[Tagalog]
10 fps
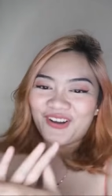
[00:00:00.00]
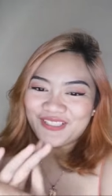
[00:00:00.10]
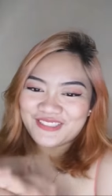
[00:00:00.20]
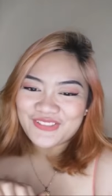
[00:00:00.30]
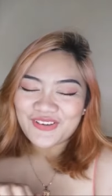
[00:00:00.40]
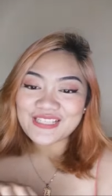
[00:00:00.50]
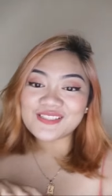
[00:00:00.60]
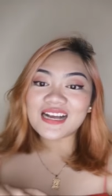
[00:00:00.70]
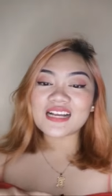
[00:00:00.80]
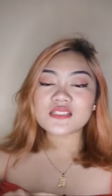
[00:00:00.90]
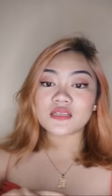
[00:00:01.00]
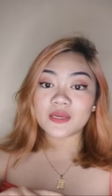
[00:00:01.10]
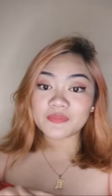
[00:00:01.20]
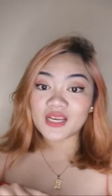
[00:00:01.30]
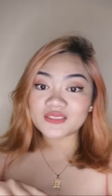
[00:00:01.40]
course ko kinuha. Actually,
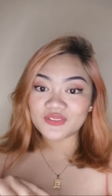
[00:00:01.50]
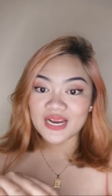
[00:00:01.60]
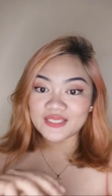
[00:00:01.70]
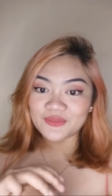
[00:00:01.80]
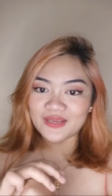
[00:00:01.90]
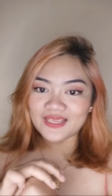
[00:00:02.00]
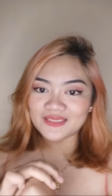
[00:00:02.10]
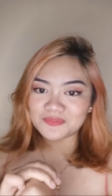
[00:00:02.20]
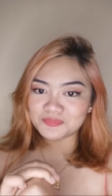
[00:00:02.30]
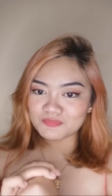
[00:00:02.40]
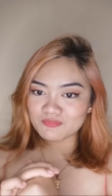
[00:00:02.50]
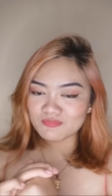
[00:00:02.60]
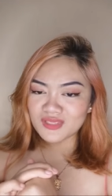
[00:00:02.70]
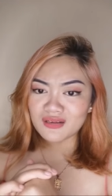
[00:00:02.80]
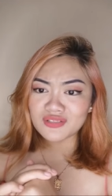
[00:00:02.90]
I'm not graduate.
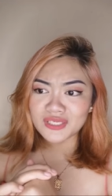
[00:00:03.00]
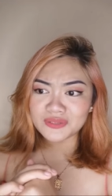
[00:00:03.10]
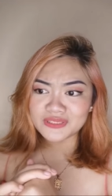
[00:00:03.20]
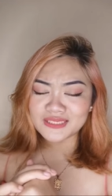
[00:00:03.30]
Hindi ako graduate